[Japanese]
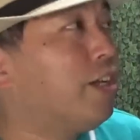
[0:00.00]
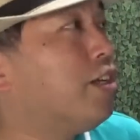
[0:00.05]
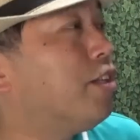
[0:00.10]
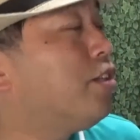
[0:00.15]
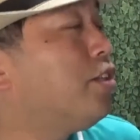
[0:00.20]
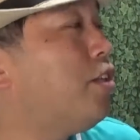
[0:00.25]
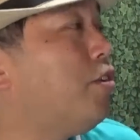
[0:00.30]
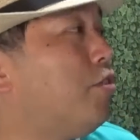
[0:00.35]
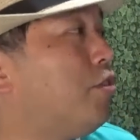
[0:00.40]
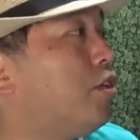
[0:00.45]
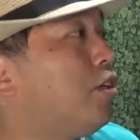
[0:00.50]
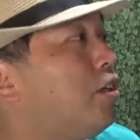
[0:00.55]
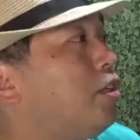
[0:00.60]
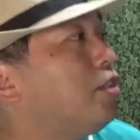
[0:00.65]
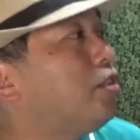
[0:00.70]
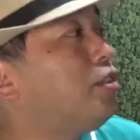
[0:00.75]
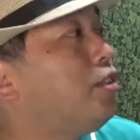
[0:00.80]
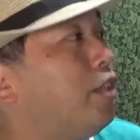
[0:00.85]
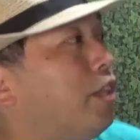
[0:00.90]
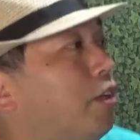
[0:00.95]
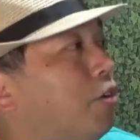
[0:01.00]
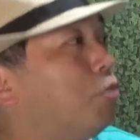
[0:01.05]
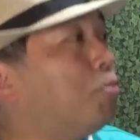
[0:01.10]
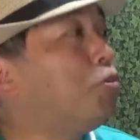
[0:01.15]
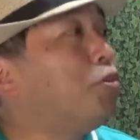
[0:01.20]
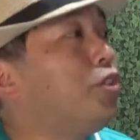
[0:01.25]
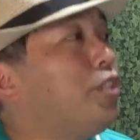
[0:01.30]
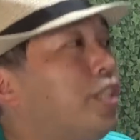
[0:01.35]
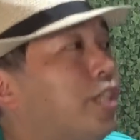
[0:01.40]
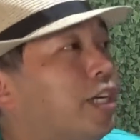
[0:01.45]
やってるなって
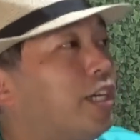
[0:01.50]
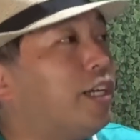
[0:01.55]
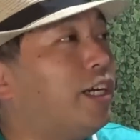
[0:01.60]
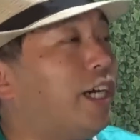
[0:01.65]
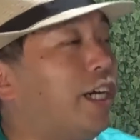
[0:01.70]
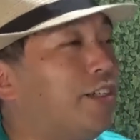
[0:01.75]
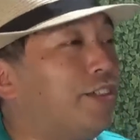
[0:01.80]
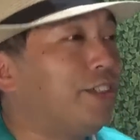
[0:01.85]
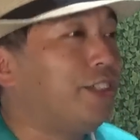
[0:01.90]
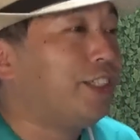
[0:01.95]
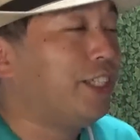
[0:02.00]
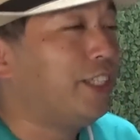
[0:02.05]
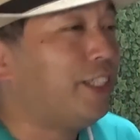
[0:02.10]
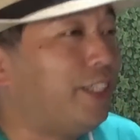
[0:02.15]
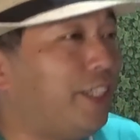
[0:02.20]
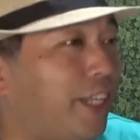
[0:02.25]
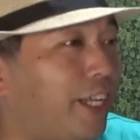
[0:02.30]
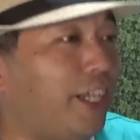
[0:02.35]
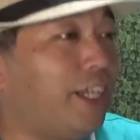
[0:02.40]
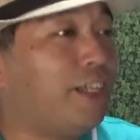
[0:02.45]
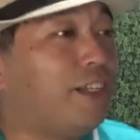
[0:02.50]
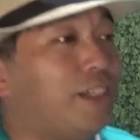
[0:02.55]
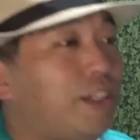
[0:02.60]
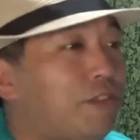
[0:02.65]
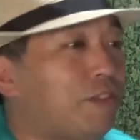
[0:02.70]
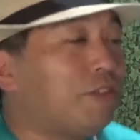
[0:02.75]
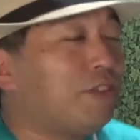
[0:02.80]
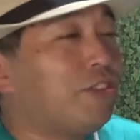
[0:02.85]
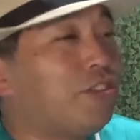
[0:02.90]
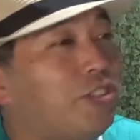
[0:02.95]
思いながら歩いてってで
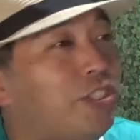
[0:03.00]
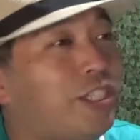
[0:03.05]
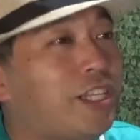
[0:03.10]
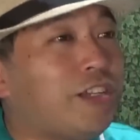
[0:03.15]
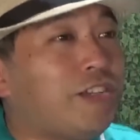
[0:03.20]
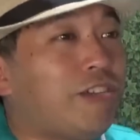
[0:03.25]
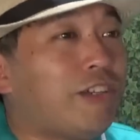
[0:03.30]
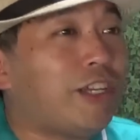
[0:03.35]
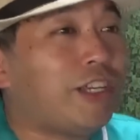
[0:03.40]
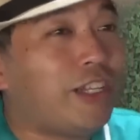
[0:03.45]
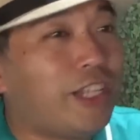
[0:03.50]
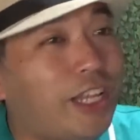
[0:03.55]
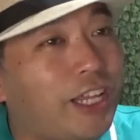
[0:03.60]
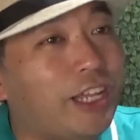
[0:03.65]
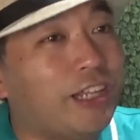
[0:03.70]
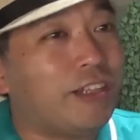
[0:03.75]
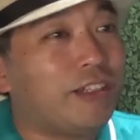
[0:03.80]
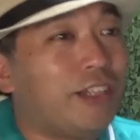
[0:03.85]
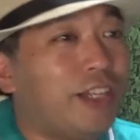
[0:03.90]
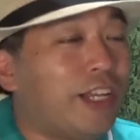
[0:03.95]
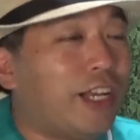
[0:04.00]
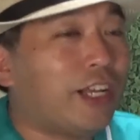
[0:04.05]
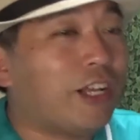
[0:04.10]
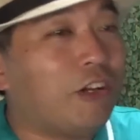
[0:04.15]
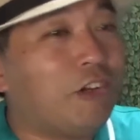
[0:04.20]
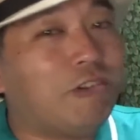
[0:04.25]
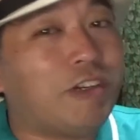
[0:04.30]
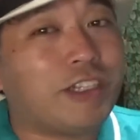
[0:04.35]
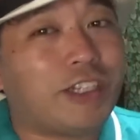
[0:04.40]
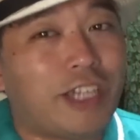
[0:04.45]
ちょうど着いたぐらいでリハが
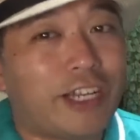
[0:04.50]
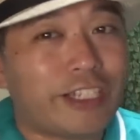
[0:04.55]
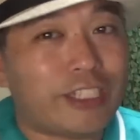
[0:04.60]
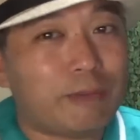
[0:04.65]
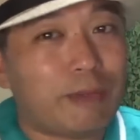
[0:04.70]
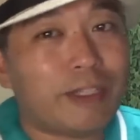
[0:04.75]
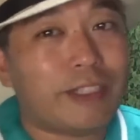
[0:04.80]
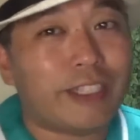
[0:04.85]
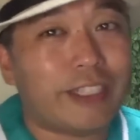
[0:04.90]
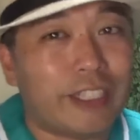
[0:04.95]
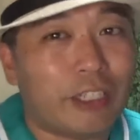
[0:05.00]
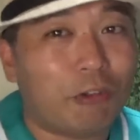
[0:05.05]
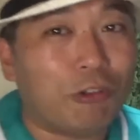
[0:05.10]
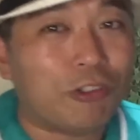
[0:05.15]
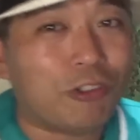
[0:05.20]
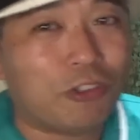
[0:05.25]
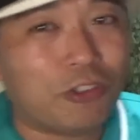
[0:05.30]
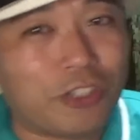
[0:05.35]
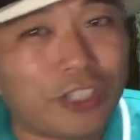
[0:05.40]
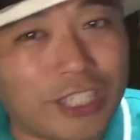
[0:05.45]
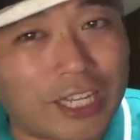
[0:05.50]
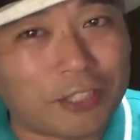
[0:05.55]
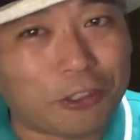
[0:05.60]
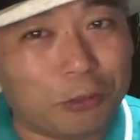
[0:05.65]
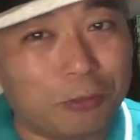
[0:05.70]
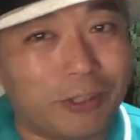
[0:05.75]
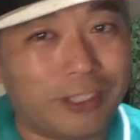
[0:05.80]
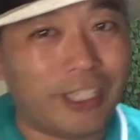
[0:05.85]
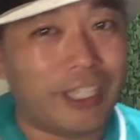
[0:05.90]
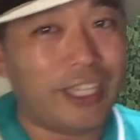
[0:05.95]
終わって始まったんでおちょうどいいやと
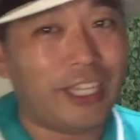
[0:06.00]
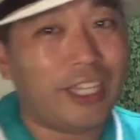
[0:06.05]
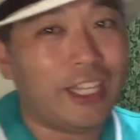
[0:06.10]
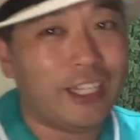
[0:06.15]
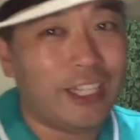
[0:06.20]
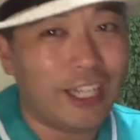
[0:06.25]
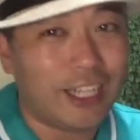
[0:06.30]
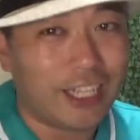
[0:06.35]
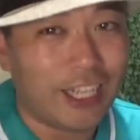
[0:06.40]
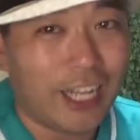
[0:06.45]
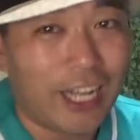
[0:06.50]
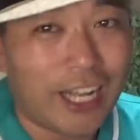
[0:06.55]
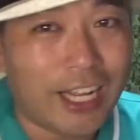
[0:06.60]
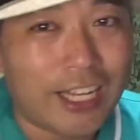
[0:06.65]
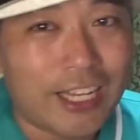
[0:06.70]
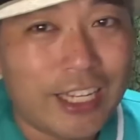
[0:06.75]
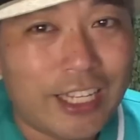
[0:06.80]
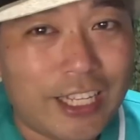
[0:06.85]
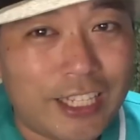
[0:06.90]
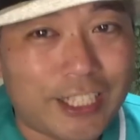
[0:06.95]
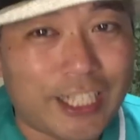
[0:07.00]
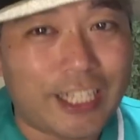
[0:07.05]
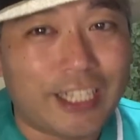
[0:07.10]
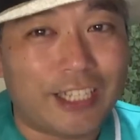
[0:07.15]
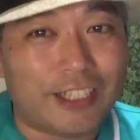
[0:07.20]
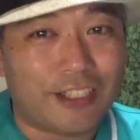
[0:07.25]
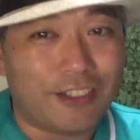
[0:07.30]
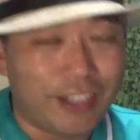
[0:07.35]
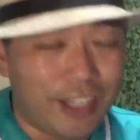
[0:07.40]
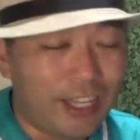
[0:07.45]
思ったりなんかしたん
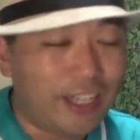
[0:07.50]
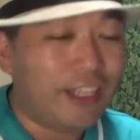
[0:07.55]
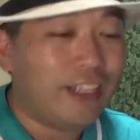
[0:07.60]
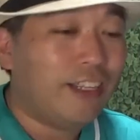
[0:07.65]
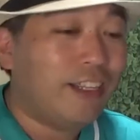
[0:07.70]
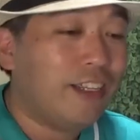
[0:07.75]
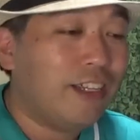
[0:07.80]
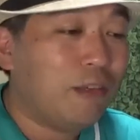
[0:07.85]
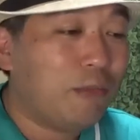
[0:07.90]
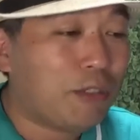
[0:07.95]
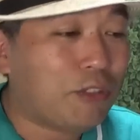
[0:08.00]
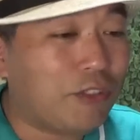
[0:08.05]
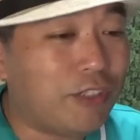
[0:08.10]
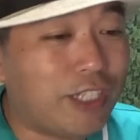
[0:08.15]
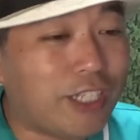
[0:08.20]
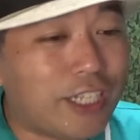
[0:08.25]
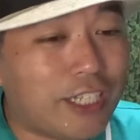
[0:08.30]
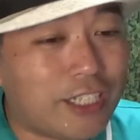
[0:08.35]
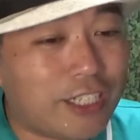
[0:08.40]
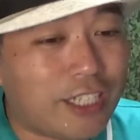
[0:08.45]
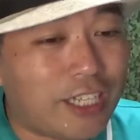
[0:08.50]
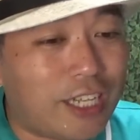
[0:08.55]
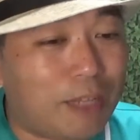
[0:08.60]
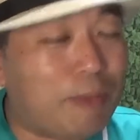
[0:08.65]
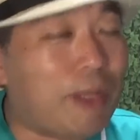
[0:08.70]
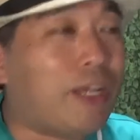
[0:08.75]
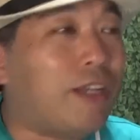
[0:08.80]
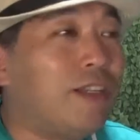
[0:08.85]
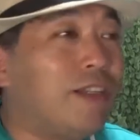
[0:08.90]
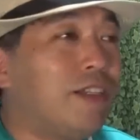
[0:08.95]
ですよね、まあ、そんな感じで
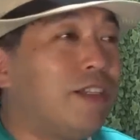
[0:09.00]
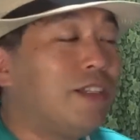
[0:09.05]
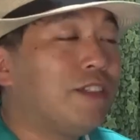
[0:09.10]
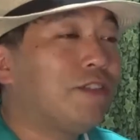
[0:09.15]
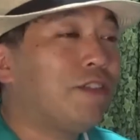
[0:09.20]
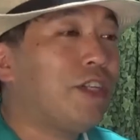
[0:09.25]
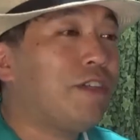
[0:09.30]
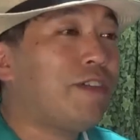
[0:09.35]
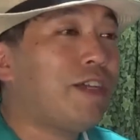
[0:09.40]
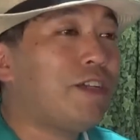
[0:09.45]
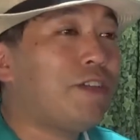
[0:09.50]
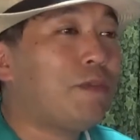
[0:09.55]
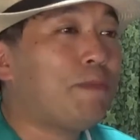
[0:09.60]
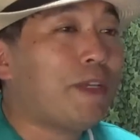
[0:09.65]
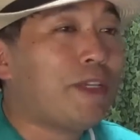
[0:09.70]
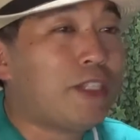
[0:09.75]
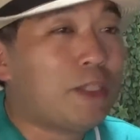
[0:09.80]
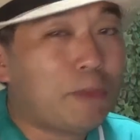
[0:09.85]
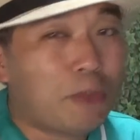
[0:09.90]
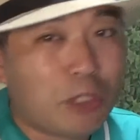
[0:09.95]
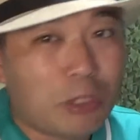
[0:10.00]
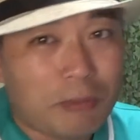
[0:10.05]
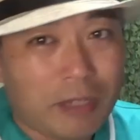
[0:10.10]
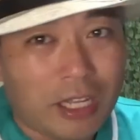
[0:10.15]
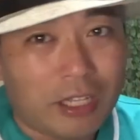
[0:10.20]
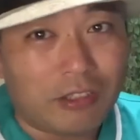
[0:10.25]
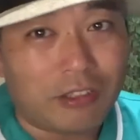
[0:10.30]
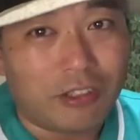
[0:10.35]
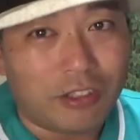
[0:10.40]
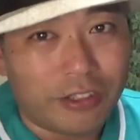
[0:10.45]
まあそれはあの
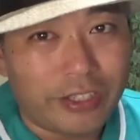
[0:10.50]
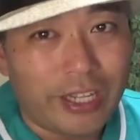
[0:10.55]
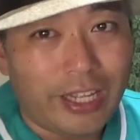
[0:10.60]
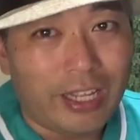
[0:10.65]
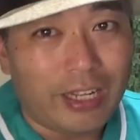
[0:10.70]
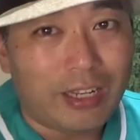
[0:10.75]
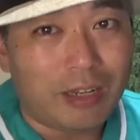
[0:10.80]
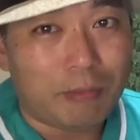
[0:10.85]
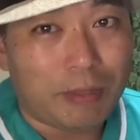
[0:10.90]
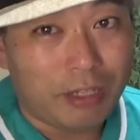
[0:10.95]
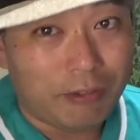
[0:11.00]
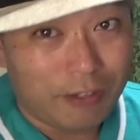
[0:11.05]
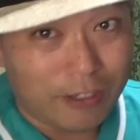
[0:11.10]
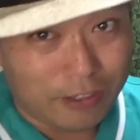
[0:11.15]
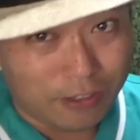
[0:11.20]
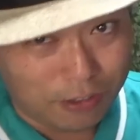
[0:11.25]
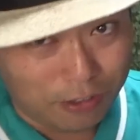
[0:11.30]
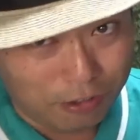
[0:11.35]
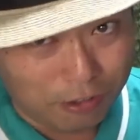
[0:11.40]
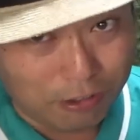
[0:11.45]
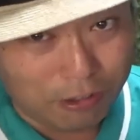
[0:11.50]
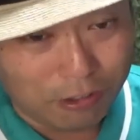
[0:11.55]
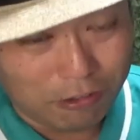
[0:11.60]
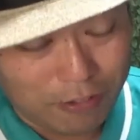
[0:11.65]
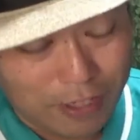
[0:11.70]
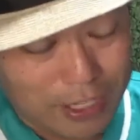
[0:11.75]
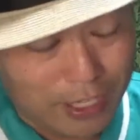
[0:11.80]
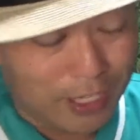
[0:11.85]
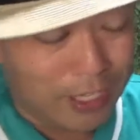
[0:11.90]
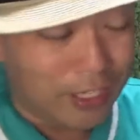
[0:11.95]
ベースボールベアの方で BE:FIRST の方
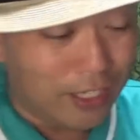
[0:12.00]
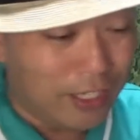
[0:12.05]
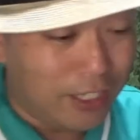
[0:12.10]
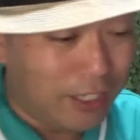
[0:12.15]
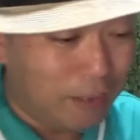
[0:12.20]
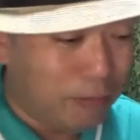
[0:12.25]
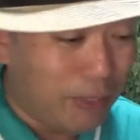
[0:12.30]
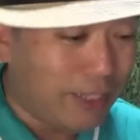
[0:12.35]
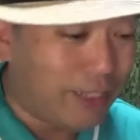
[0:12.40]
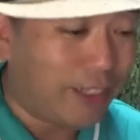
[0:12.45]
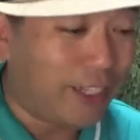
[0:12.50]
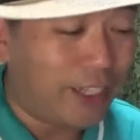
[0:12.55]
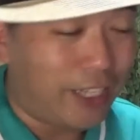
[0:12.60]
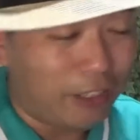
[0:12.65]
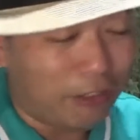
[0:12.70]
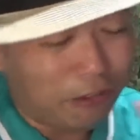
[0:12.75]
は待ってて